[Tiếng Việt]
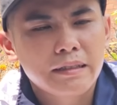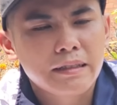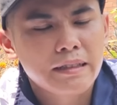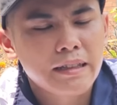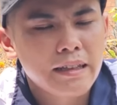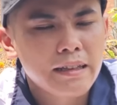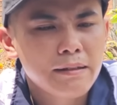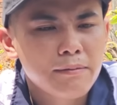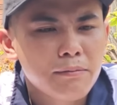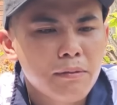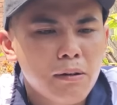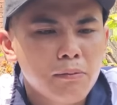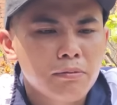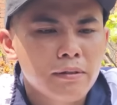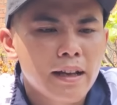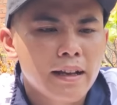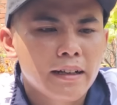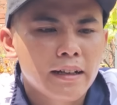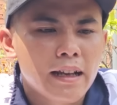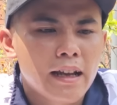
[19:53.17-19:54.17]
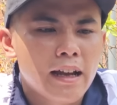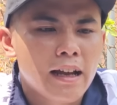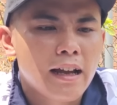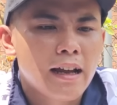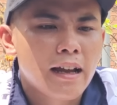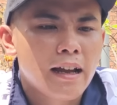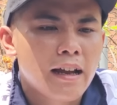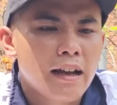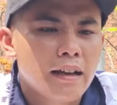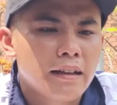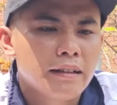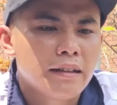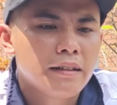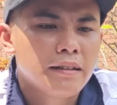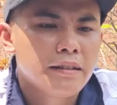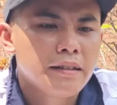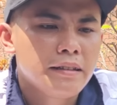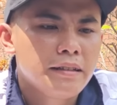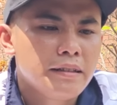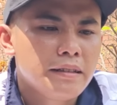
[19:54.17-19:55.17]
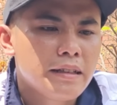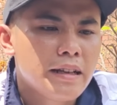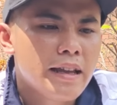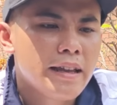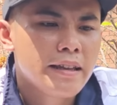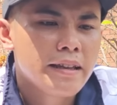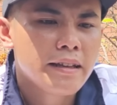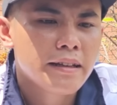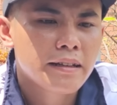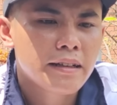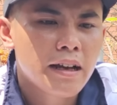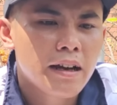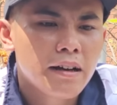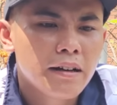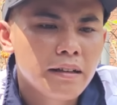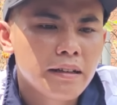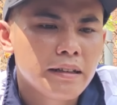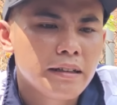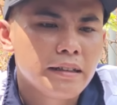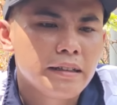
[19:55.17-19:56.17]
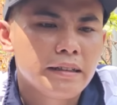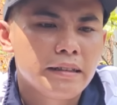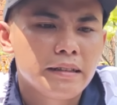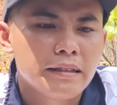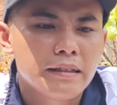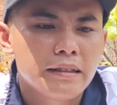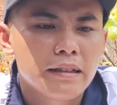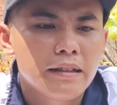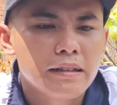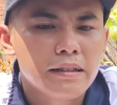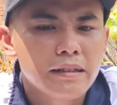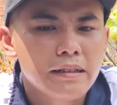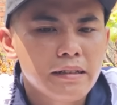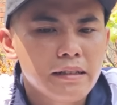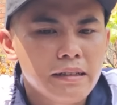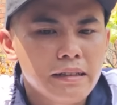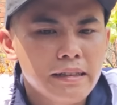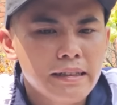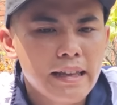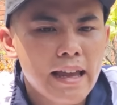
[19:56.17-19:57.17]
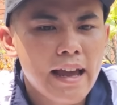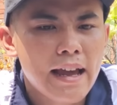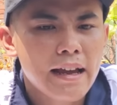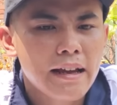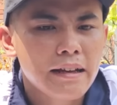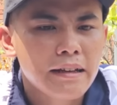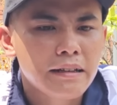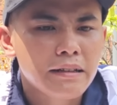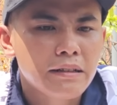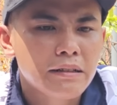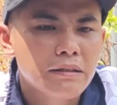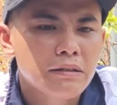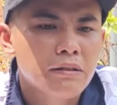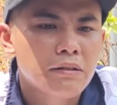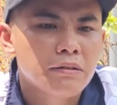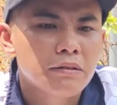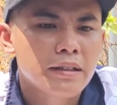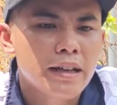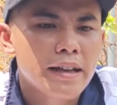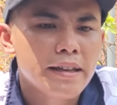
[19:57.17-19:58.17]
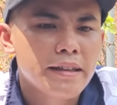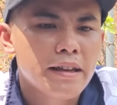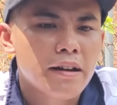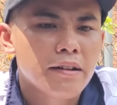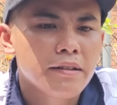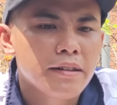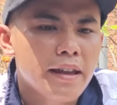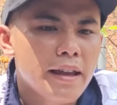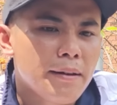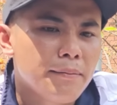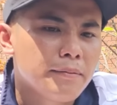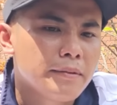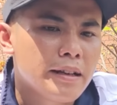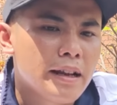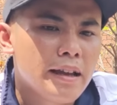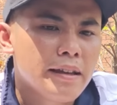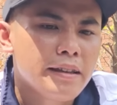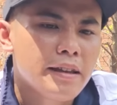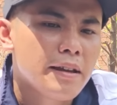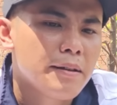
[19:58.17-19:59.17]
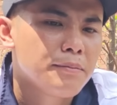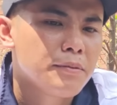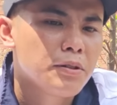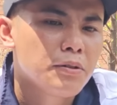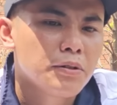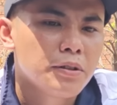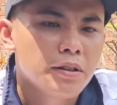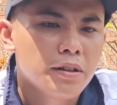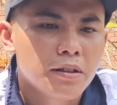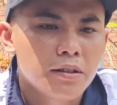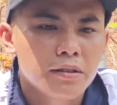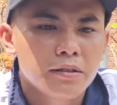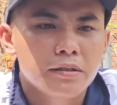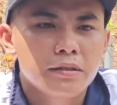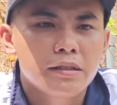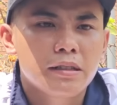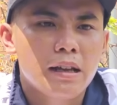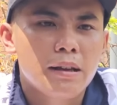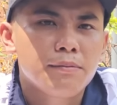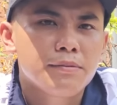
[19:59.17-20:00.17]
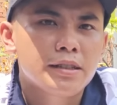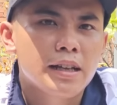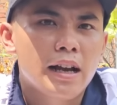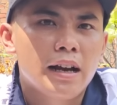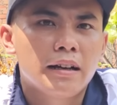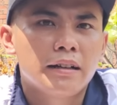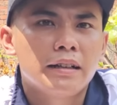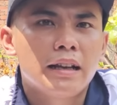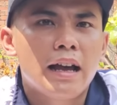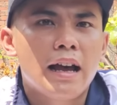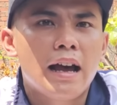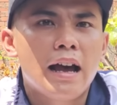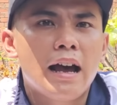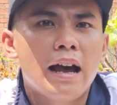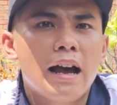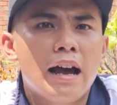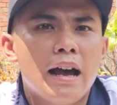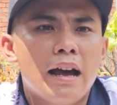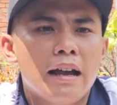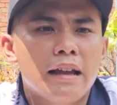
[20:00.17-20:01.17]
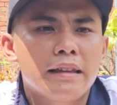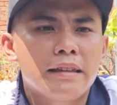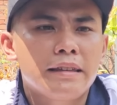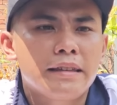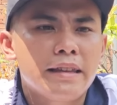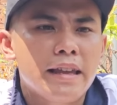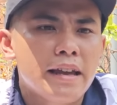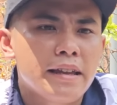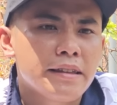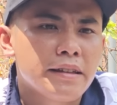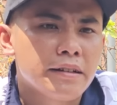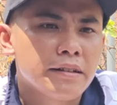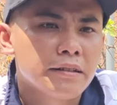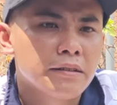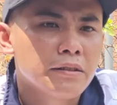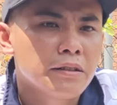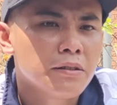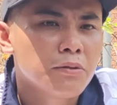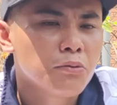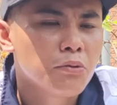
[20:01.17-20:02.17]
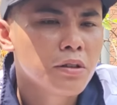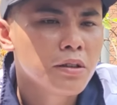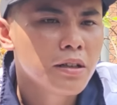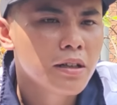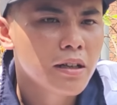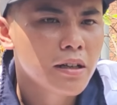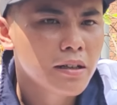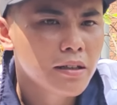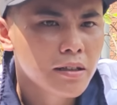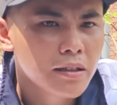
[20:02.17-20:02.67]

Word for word: chỉ mong rằng là nó đi đó thì nó trả con gái nhỏ cho em để cho em nuôi thôi. Em sợ là cha dượng nó quýnh nó,